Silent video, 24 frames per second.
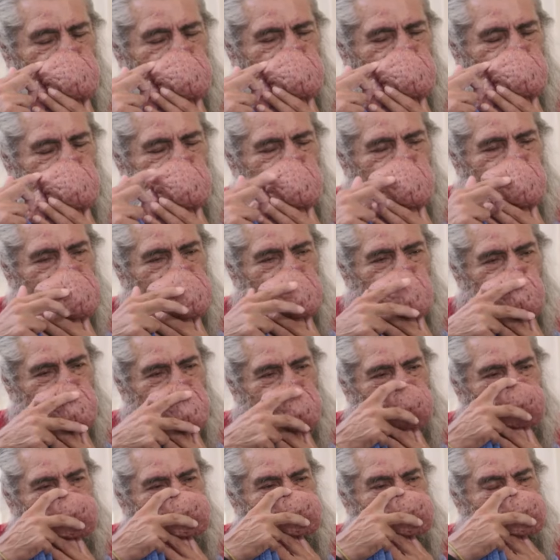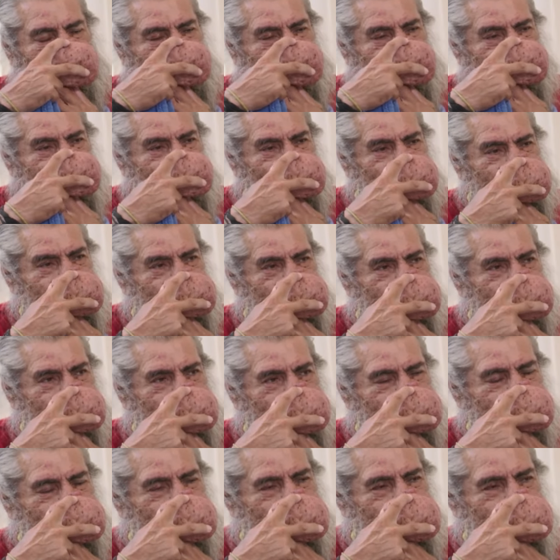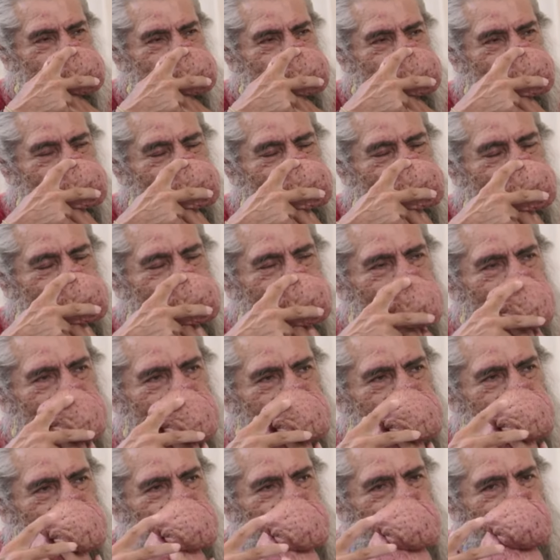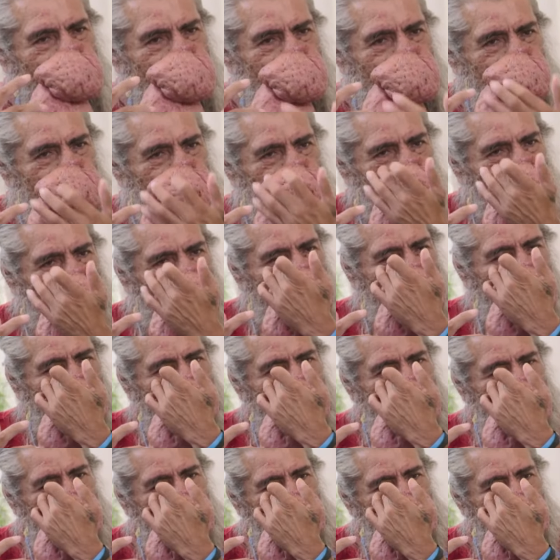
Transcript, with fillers: sinto dor nessa parte aqui. Ok. E, e passa pro olho.